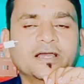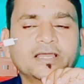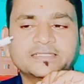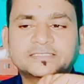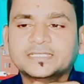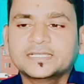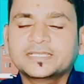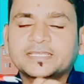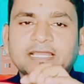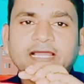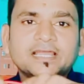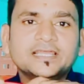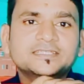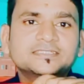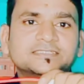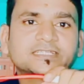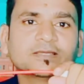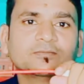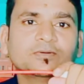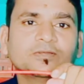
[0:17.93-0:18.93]
ऐसा क्या है इस
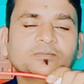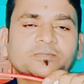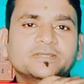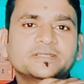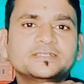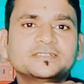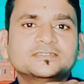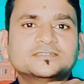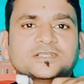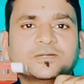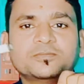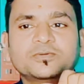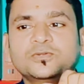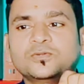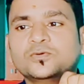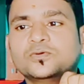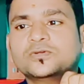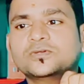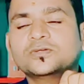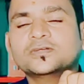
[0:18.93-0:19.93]
केबल में कि सभी
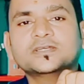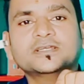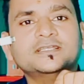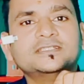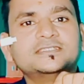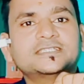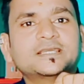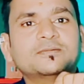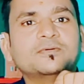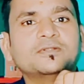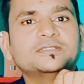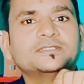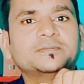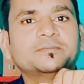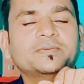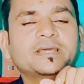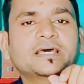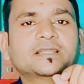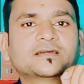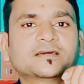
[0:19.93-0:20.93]
लोग इस केबल से
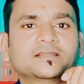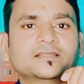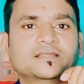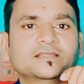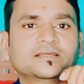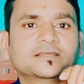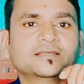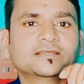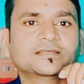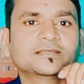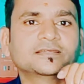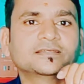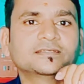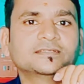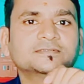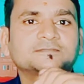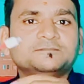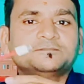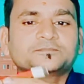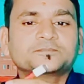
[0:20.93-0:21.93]
प्यार करने लगे हैं
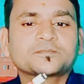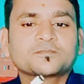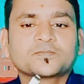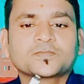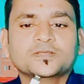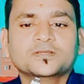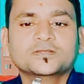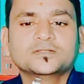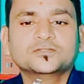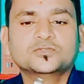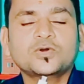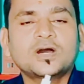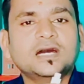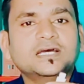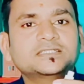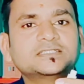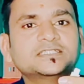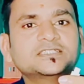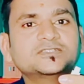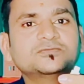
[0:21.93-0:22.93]
तो
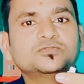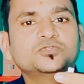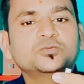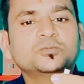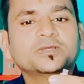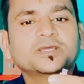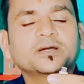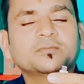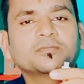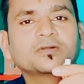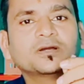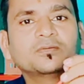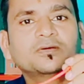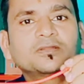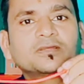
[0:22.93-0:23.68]
आज की इस वीडियो में हम कवर